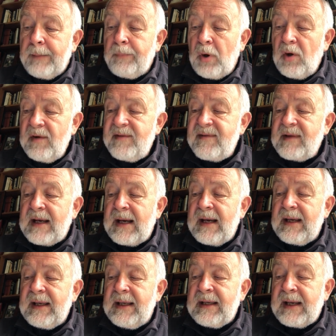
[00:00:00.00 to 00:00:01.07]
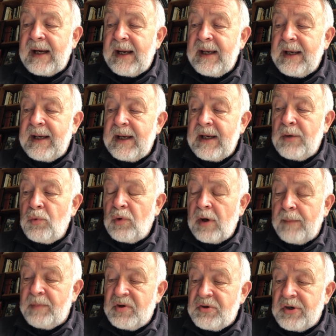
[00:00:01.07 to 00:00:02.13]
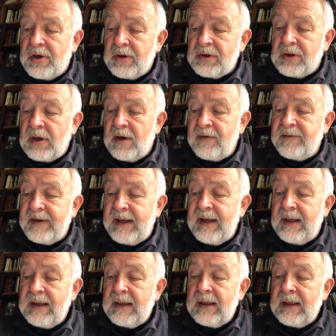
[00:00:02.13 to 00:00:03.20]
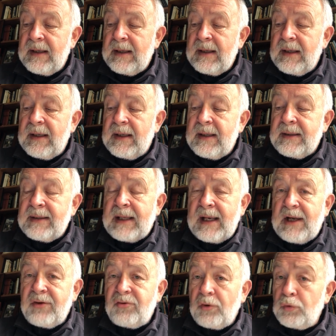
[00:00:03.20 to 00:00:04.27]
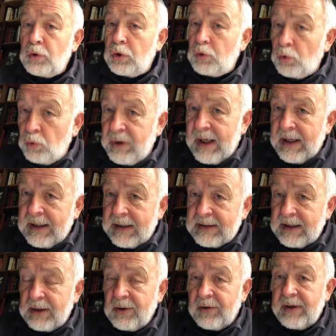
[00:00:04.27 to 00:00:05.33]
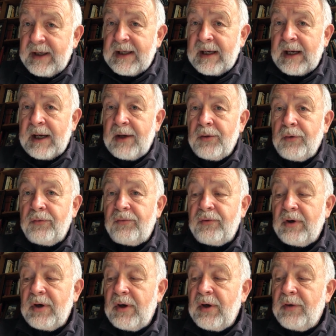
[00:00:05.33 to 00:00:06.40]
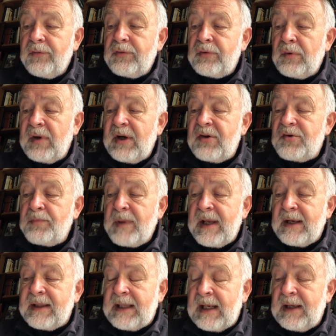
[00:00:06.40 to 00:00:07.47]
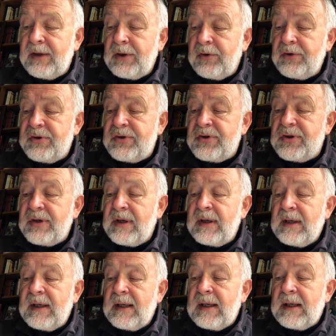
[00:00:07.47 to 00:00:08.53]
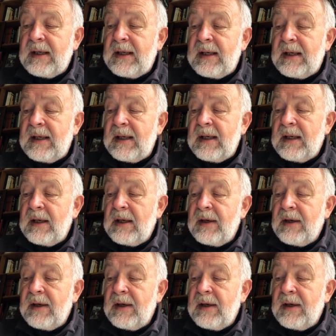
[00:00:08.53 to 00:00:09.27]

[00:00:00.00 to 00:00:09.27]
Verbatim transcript: Polska i kraje Europy Środkowej należą do drugiej kategorii krajów, w których śmiertelność e,